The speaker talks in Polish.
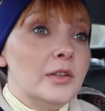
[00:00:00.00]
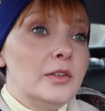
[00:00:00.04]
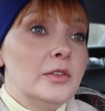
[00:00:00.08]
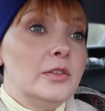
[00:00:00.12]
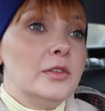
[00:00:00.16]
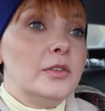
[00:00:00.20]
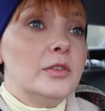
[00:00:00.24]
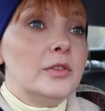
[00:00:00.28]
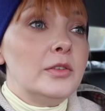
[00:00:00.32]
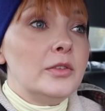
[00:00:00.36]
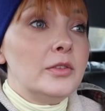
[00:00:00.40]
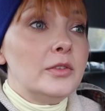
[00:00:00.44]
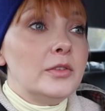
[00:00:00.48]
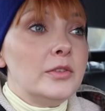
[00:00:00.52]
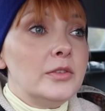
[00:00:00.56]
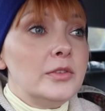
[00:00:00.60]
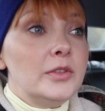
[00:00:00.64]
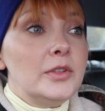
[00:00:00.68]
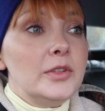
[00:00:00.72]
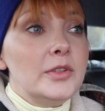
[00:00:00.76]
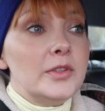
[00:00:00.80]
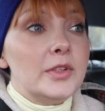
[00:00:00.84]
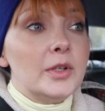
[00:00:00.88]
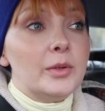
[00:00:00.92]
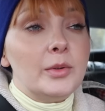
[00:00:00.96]
No
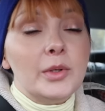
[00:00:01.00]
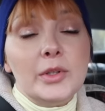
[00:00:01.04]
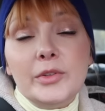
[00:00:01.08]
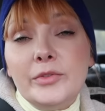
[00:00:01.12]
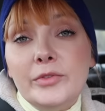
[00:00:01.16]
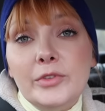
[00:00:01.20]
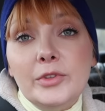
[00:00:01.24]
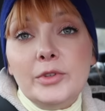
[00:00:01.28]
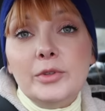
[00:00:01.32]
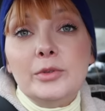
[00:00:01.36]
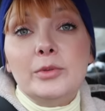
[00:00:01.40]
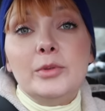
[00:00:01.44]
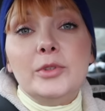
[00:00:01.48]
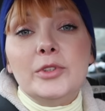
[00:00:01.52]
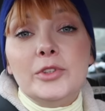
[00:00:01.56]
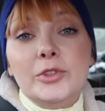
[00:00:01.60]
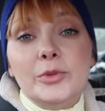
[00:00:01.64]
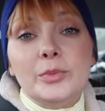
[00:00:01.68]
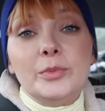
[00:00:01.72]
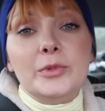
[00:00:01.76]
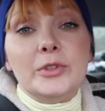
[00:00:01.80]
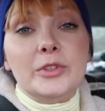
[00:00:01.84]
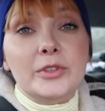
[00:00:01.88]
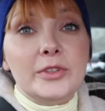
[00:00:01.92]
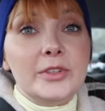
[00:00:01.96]
i
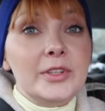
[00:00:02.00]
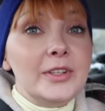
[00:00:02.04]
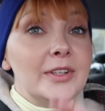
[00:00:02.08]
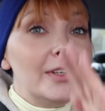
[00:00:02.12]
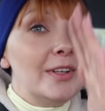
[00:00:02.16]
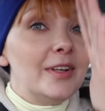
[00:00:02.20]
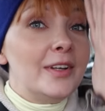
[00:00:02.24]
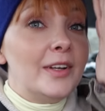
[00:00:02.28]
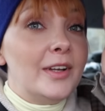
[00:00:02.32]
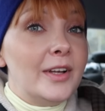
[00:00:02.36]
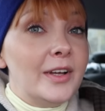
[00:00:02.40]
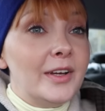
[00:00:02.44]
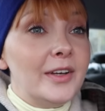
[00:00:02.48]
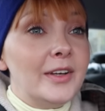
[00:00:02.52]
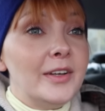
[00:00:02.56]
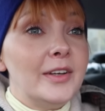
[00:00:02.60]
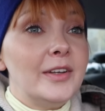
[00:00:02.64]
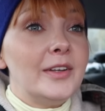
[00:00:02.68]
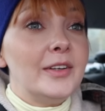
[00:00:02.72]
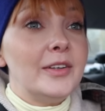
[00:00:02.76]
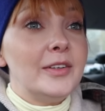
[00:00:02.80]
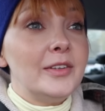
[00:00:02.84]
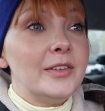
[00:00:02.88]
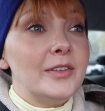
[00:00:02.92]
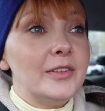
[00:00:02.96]
załatwiłyśmy
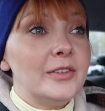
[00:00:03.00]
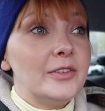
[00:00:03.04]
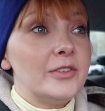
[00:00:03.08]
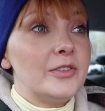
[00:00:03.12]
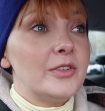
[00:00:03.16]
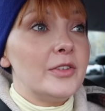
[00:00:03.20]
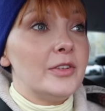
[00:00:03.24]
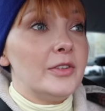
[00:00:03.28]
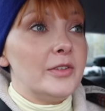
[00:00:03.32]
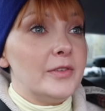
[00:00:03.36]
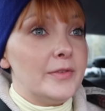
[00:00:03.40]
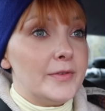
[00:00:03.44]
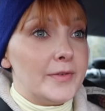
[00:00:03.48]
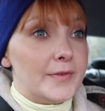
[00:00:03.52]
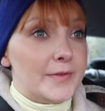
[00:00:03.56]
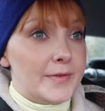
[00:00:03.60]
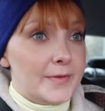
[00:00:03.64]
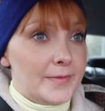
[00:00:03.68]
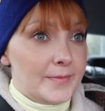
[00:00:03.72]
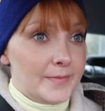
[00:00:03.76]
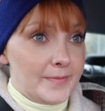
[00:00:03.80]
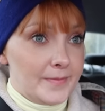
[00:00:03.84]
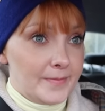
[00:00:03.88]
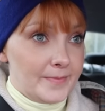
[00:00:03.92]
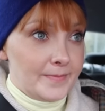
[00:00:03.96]
tyle, że
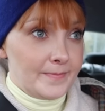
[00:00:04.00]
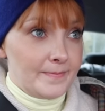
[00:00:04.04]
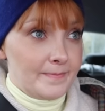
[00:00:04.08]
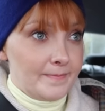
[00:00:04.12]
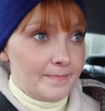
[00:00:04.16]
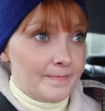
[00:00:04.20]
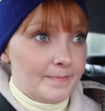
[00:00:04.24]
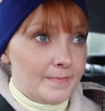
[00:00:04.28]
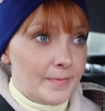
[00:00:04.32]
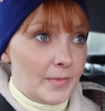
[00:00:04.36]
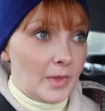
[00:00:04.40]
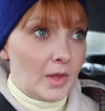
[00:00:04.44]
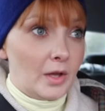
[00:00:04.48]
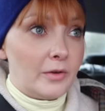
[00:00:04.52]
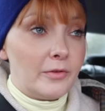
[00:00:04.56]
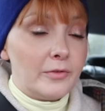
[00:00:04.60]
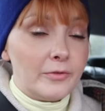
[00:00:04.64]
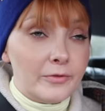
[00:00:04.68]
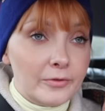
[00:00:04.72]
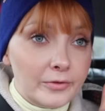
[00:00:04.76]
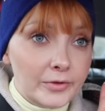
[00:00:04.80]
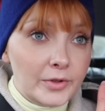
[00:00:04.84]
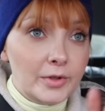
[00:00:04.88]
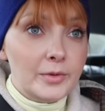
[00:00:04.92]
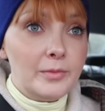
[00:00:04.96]
nic.
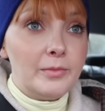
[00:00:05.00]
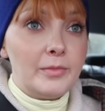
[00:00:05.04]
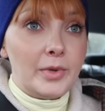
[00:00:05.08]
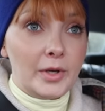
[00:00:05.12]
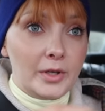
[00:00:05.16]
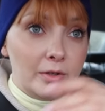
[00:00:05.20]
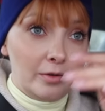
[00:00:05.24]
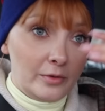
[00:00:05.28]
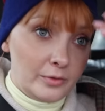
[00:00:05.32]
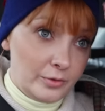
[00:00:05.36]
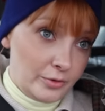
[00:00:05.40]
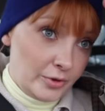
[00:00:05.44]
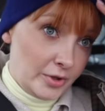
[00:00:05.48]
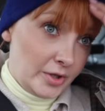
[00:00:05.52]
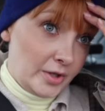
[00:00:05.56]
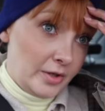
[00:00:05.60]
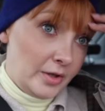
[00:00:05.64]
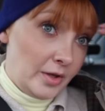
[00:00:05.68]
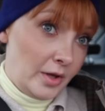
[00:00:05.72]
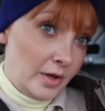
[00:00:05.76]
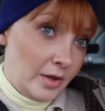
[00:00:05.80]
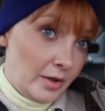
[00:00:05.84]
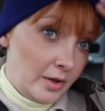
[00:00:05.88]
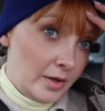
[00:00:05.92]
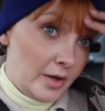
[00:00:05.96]
W tym banku się
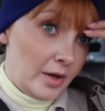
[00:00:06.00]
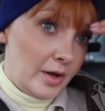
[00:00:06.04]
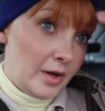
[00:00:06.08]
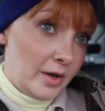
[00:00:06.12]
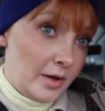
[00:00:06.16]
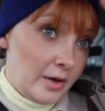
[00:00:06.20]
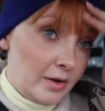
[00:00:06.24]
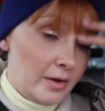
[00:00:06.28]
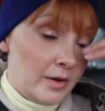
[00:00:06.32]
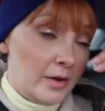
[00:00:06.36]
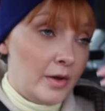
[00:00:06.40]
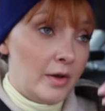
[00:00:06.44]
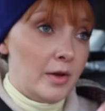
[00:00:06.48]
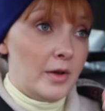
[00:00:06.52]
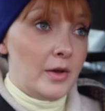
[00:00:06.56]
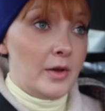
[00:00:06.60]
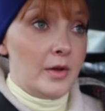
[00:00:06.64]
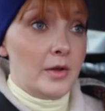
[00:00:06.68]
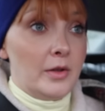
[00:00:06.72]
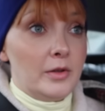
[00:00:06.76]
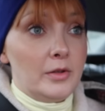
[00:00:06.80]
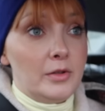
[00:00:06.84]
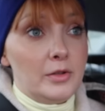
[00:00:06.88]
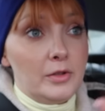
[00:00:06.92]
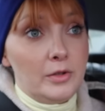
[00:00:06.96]
nie da,
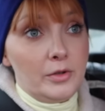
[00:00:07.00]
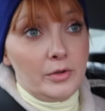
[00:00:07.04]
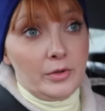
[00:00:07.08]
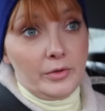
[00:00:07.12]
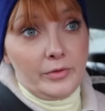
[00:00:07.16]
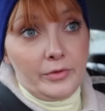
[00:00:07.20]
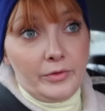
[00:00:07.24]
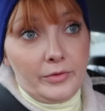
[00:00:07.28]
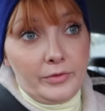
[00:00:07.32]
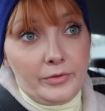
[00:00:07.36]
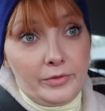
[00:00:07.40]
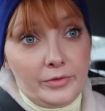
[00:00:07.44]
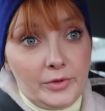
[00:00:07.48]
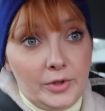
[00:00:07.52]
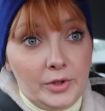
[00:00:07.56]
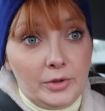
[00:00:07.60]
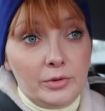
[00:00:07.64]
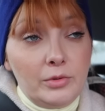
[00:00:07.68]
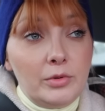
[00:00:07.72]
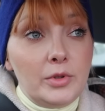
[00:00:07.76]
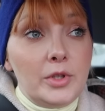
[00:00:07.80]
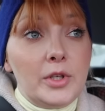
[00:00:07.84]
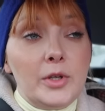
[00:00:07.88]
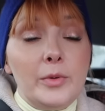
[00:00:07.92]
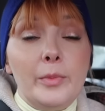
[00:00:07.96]
tylko w
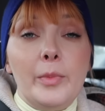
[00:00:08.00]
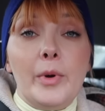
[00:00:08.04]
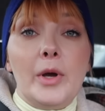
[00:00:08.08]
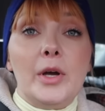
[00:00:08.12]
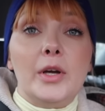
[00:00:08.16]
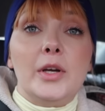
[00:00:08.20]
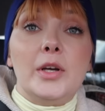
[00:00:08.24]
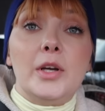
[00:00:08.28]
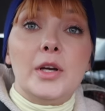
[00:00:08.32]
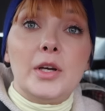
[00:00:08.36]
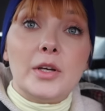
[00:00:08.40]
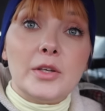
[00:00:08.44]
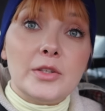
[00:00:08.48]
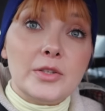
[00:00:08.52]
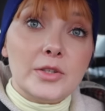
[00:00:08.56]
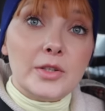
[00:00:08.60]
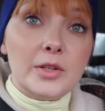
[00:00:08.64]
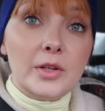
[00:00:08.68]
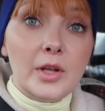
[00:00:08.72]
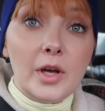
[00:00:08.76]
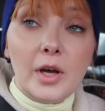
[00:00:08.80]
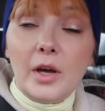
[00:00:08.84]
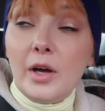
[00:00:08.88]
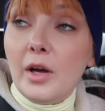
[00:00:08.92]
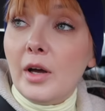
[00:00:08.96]
niektórych bankach się
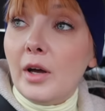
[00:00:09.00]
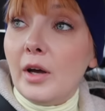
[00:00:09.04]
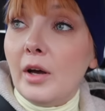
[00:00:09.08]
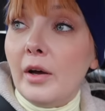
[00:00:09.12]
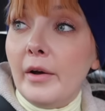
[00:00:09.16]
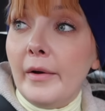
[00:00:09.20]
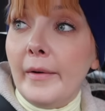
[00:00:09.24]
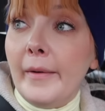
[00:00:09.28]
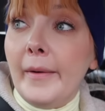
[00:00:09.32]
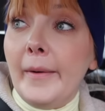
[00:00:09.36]
da.